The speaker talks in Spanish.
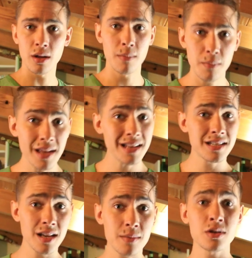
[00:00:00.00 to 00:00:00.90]
de
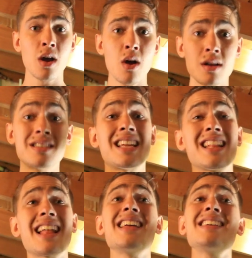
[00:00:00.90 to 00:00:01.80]
bíceps,
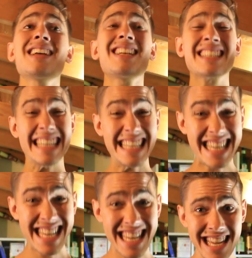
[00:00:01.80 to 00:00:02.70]
sentadillas
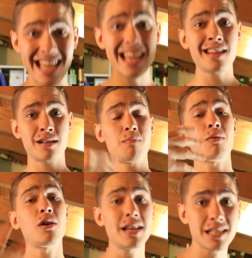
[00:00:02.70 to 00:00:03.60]
yeah,
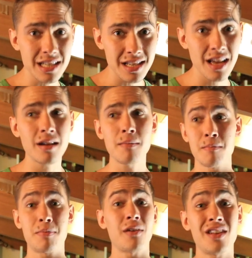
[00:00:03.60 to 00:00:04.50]
podés hacer
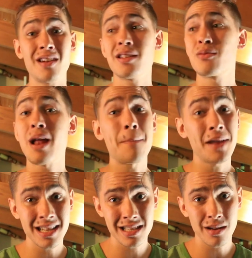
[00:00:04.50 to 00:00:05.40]
preferente una
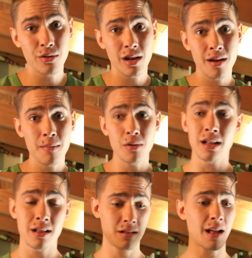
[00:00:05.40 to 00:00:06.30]
prensa, por ejemplo,
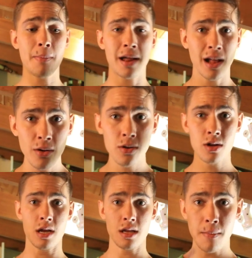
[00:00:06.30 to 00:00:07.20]
que estás parado
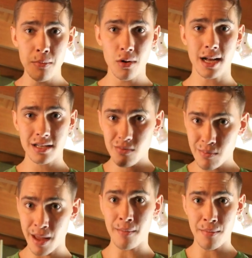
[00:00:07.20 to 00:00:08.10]
y empujas
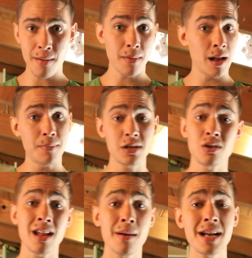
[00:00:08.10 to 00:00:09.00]
ven ven el peso y nada